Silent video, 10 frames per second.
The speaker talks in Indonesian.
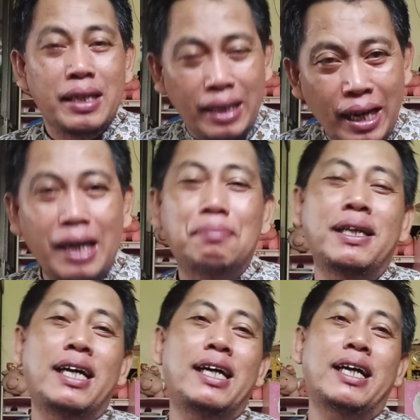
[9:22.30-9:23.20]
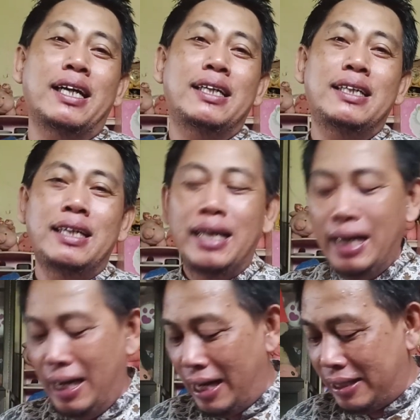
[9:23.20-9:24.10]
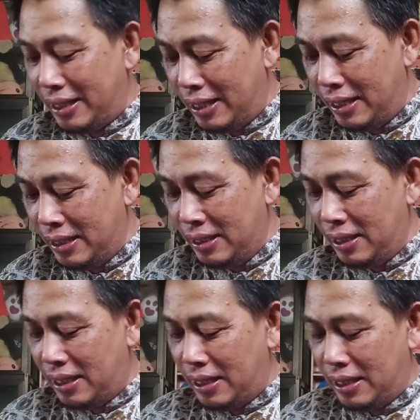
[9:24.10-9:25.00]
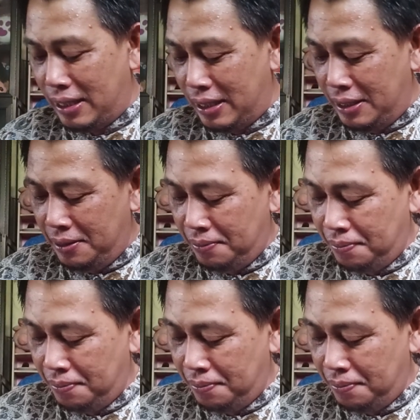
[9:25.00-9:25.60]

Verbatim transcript: Yeah, bener. Lajeng eh,